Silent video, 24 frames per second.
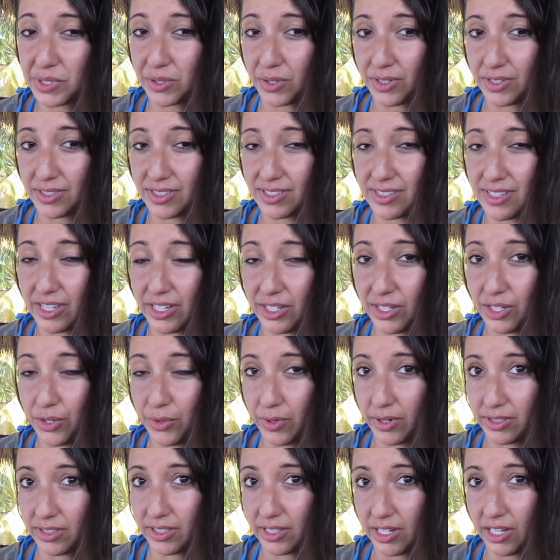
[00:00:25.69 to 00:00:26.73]
Puasa
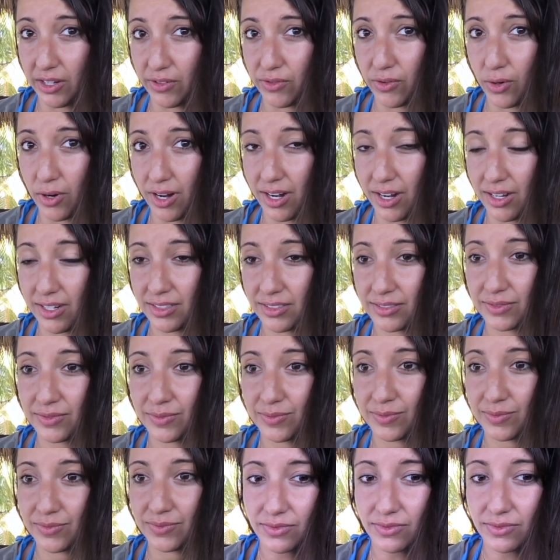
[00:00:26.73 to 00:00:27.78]
dapat membantu
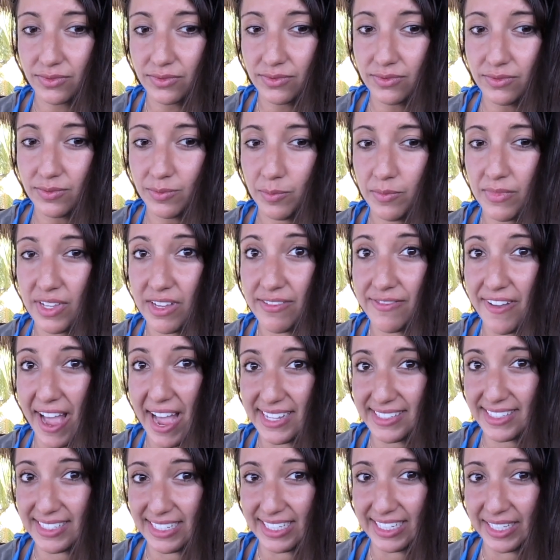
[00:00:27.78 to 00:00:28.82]
Anda menurunkan
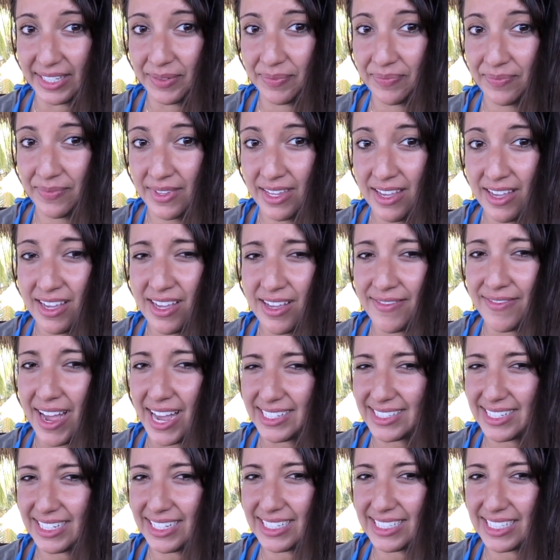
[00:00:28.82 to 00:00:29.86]
berat badan dengan
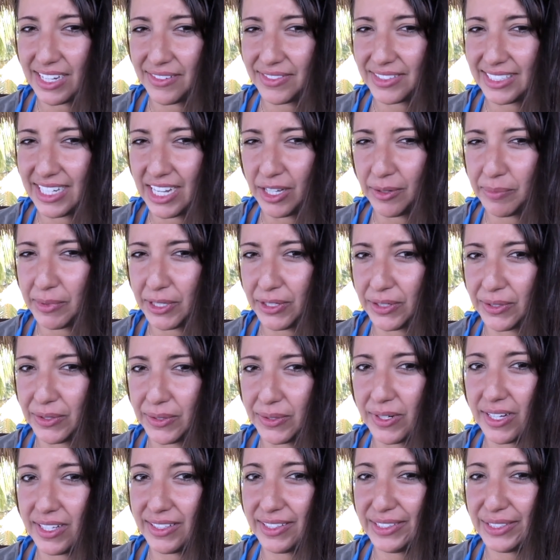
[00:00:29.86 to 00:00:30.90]
menciptakan
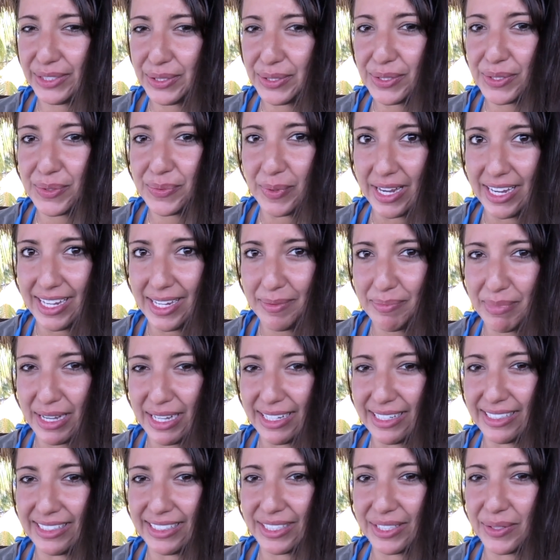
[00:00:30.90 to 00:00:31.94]
defisit kalori.
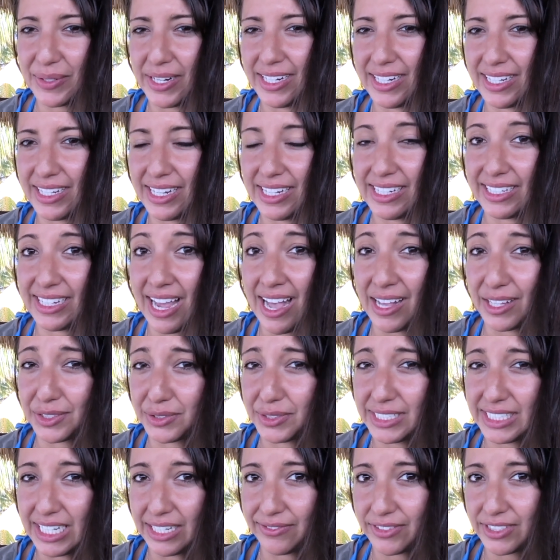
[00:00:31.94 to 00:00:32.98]

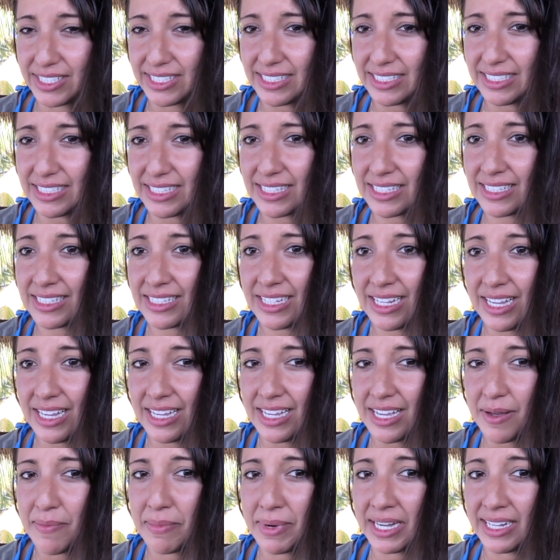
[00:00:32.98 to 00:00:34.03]
Dengan membatasi
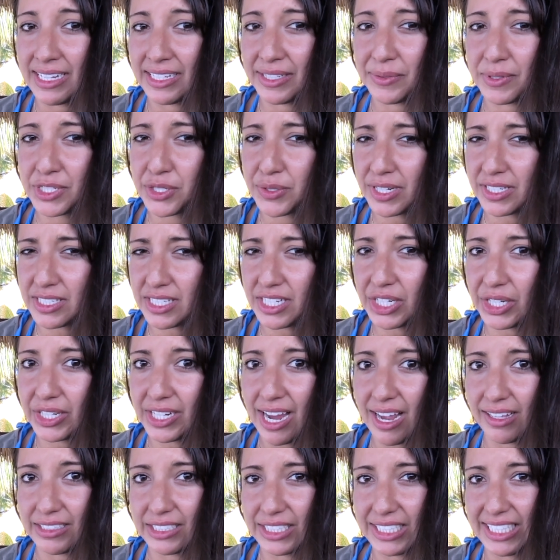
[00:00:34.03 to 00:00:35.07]
asupan
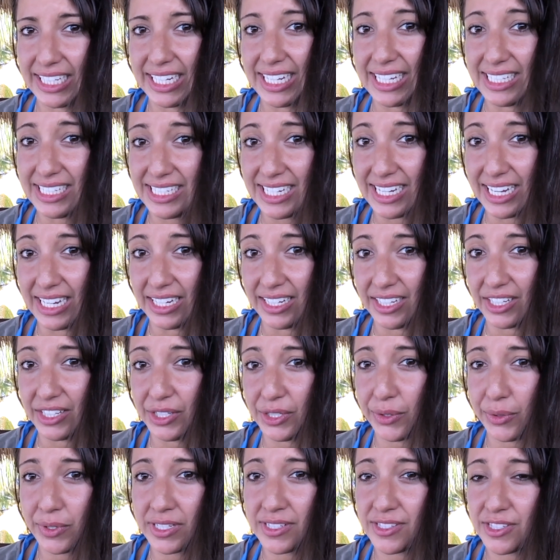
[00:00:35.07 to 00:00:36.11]
kalori,
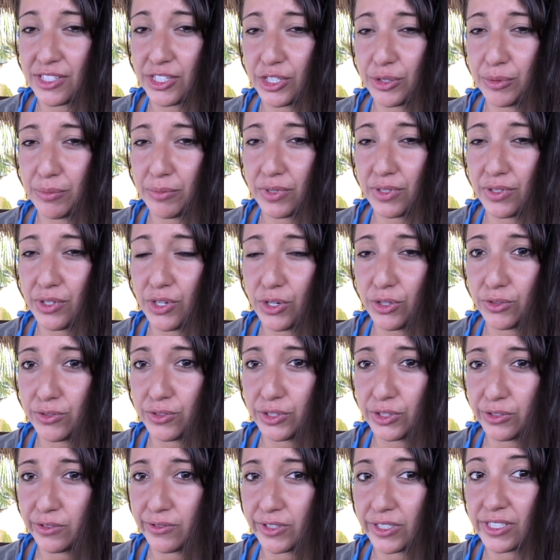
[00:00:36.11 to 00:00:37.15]
Anda tidak
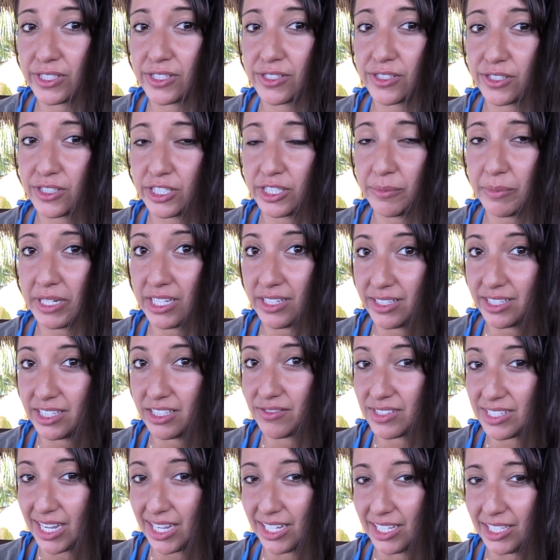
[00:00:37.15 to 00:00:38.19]
mengonsumsi makanan selama
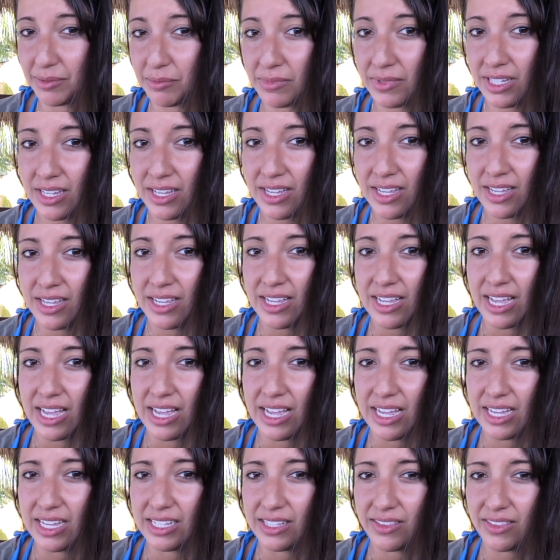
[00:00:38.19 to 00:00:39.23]
jangka waktu
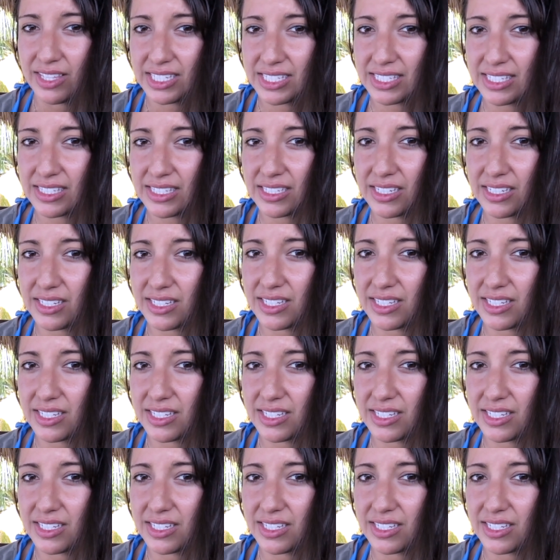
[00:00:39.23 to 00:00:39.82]
tertentu.